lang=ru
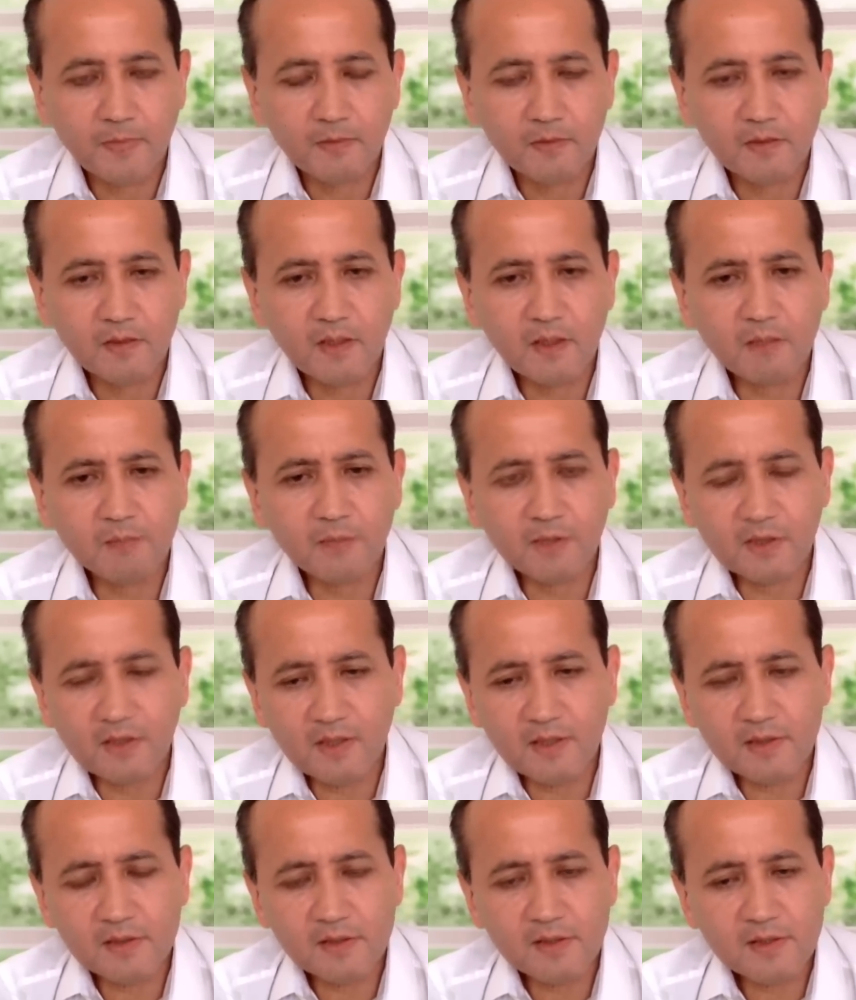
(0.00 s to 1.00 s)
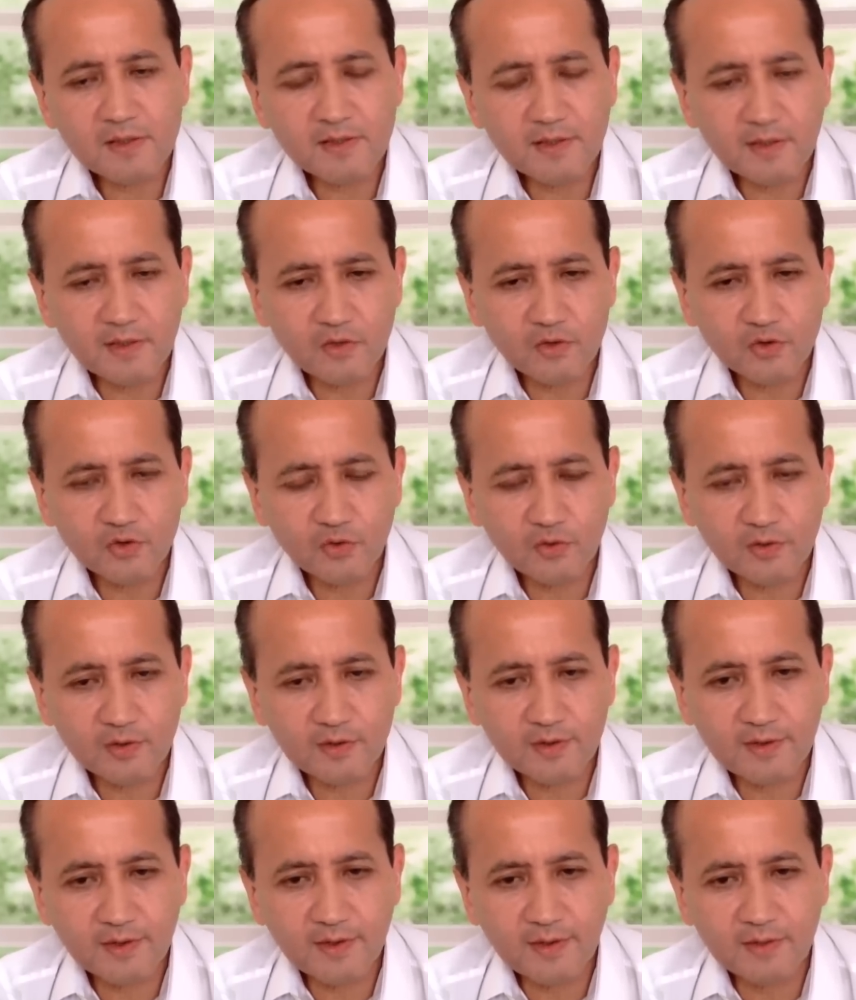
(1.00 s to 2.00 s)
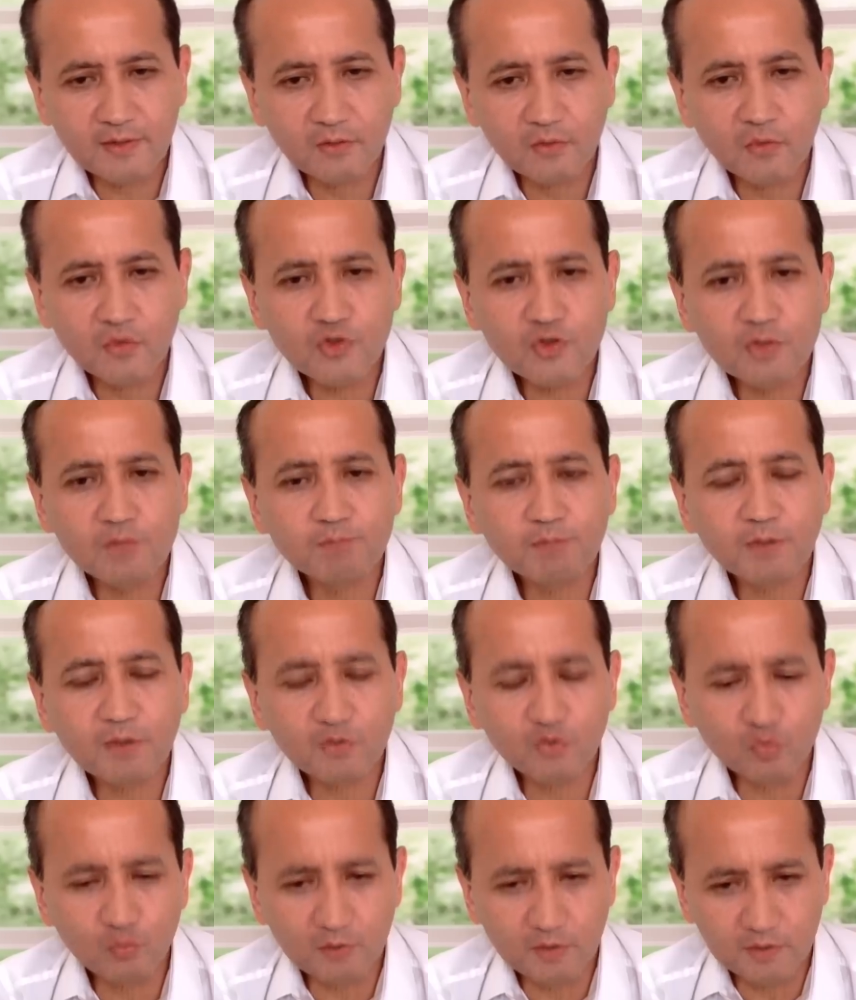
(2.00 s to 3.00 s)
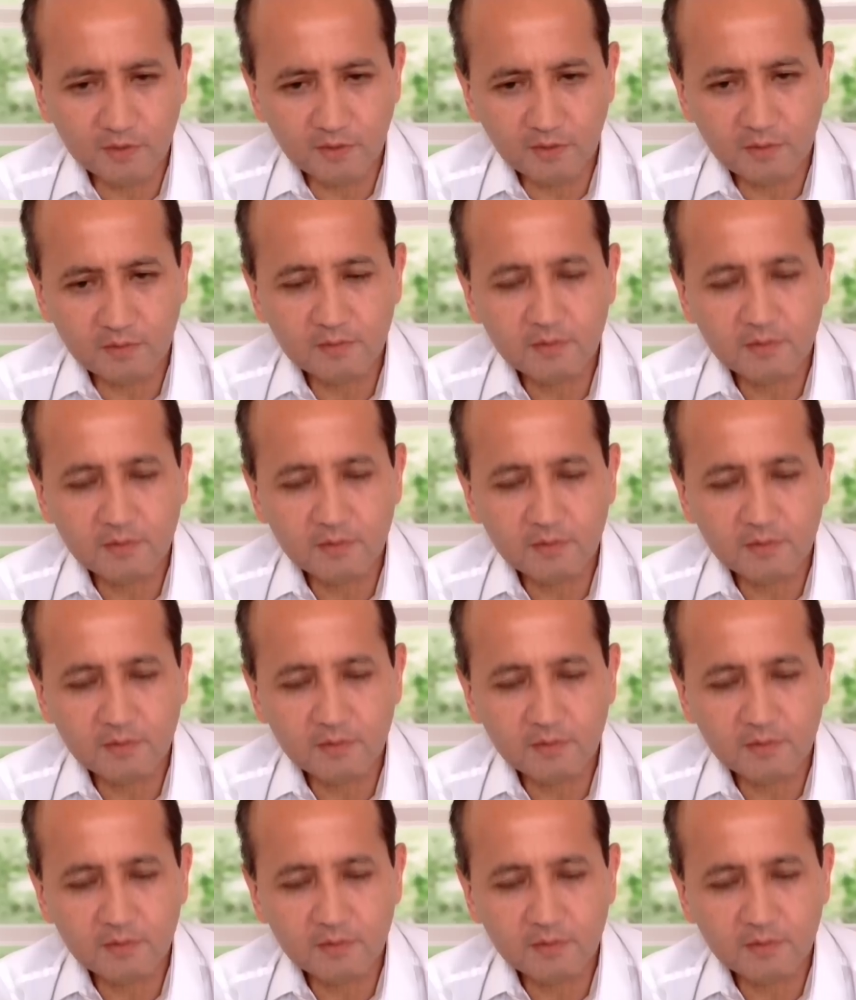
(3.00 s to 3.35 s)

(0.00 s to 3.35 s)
Я прекрасно знаю, что Эрдоган очень продуманный